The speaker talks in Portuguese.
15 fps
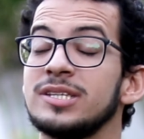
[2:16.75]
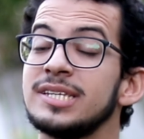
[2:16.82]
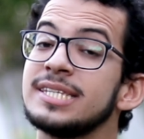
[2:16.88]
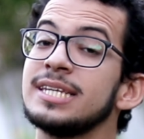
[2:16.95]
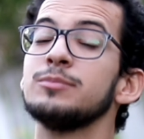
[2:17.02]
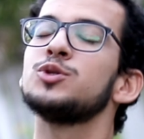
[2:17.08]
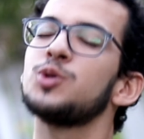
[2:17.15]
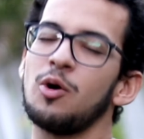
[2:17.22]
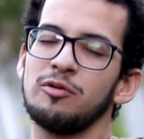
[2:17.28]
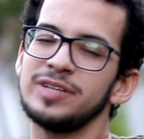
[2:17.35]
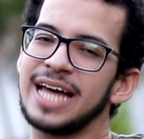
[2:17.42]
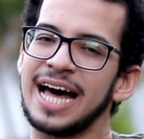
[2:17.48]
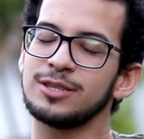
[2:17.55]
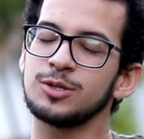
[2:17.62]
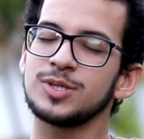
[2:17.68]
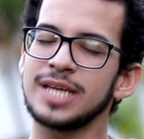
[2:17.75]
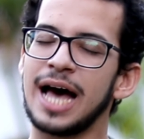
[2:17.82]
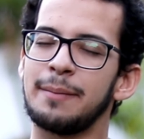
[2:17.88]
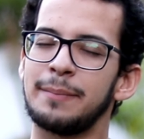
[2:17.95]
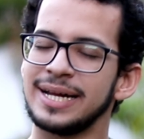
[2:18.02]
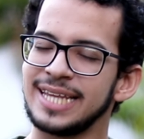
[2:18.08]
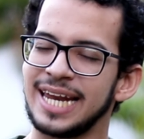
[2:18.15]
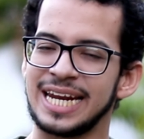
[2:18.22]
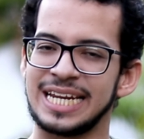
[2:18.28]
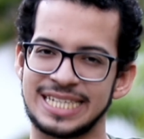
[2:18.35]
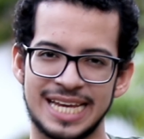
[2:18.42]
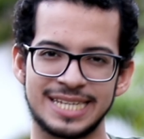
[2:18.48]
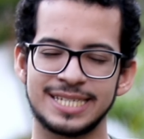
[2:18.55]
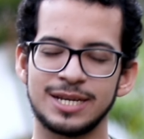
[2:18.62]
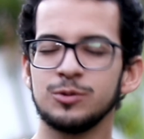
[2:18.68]
Nós estamos somos convidados à
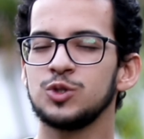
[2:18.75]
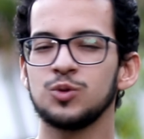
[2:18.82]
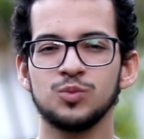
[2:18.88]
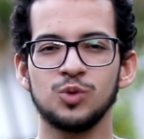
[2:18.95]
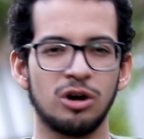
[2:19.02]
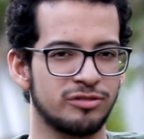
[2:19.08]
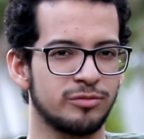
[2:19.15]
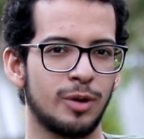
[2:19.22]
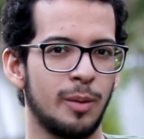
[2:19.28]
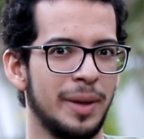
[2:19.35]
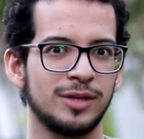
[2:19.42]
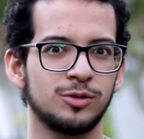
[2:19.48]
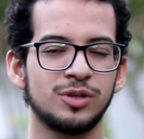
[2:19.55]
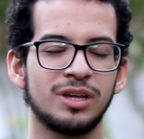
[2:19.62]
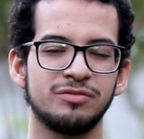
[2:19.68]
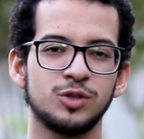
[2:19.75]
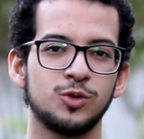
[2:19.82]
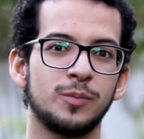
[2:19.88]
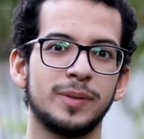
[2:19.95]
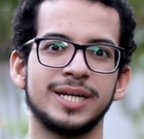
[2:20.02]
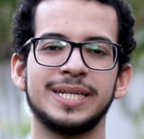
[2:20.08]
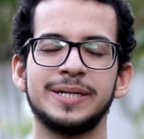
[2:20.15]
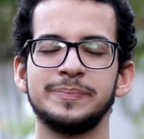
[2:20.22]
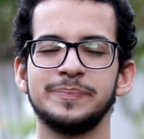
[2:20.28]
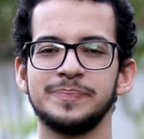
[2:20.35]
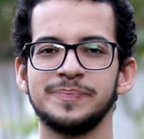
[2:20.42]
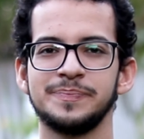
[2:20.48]
materialização de um novo momento da vida humana,